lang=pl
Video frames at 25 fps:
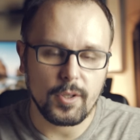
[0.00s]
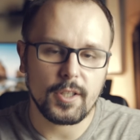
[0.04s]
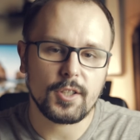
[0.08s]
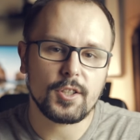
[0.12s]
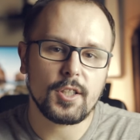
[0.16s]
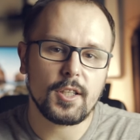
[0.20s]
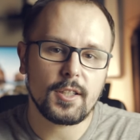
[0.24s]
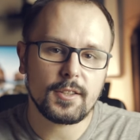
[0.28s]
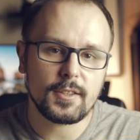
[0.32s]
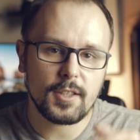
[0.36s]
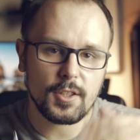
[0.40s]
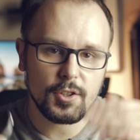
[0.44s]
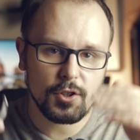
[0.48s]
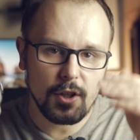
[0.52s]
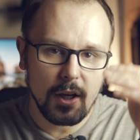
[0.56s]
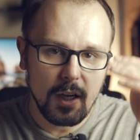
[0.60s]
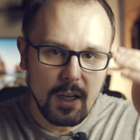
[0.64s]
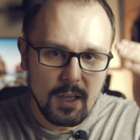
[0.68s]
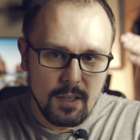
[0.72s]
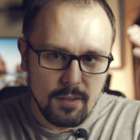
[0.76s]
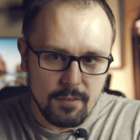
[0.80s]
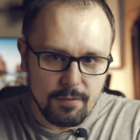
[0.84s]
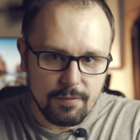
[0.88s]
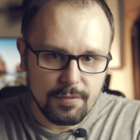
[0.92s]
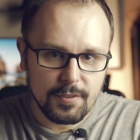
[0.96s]
Jeżeli chcesz
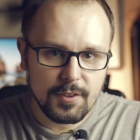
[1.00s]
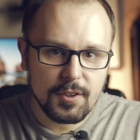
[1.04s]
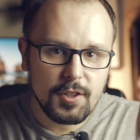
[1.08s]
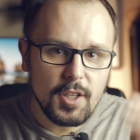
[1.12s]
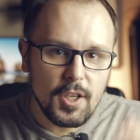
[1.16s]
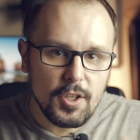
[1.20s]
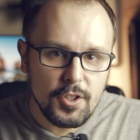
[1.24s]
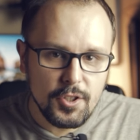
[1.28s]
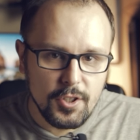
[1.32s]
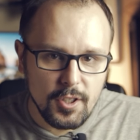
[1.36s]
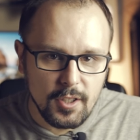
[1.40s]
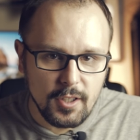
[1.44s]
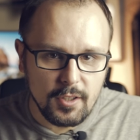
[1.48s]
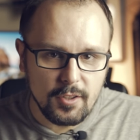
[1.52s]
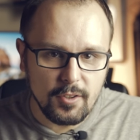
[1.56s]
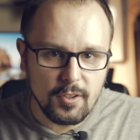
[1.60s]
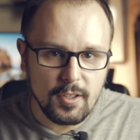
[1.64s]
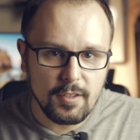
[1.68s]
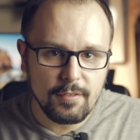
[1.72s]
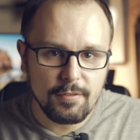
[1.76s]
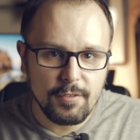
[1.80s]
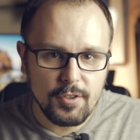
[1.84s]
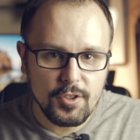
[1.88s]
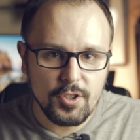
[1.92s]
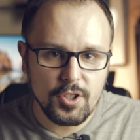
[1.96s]
wznieść się na
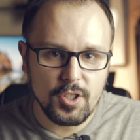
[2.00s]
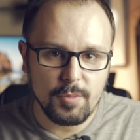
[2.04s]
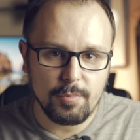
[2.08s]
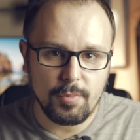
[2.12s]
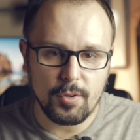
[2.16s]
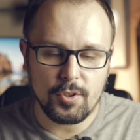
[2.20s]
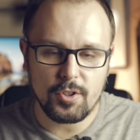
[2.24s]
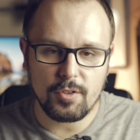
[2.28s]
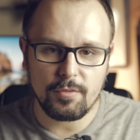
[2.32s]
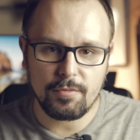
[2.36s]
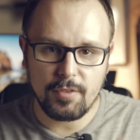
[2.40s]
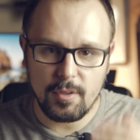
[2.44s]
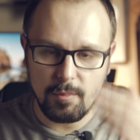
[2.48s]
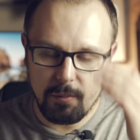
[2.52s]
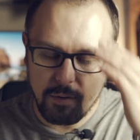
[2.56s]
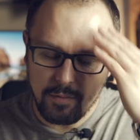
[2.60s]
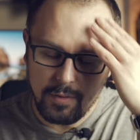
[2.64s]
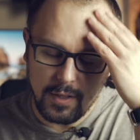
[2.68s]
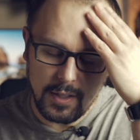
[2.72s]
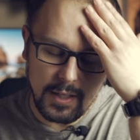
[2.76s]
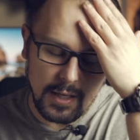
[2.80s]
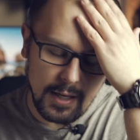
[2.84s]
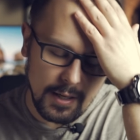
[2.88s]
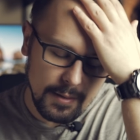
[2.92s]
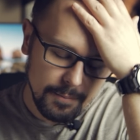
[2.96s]
trochę wyższy poziom
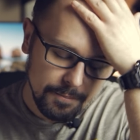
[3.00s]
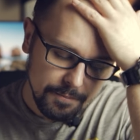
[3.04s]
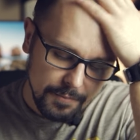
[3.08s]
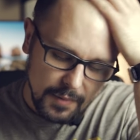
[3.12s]
filmowania,